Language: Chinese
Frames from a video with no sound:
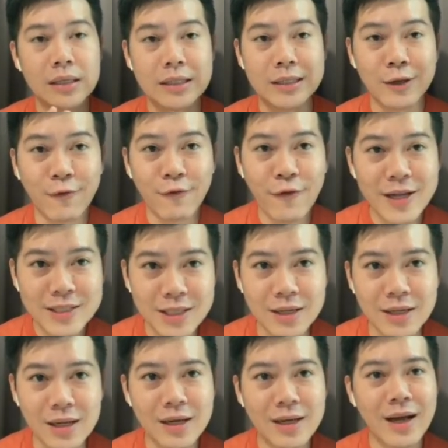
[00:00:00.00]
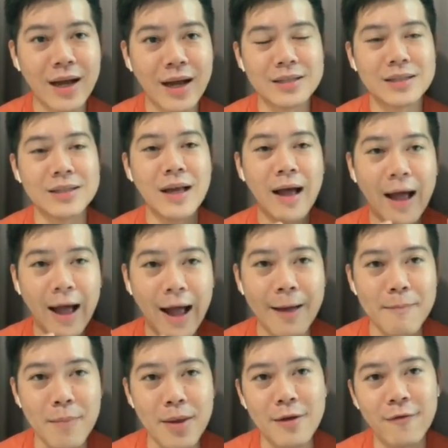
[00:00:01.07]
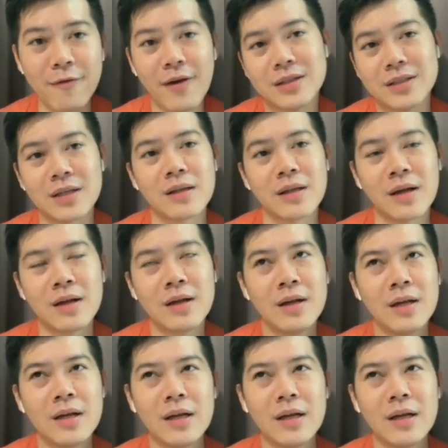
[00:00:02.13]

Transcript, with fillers: 已经发生的，还是还没发生的？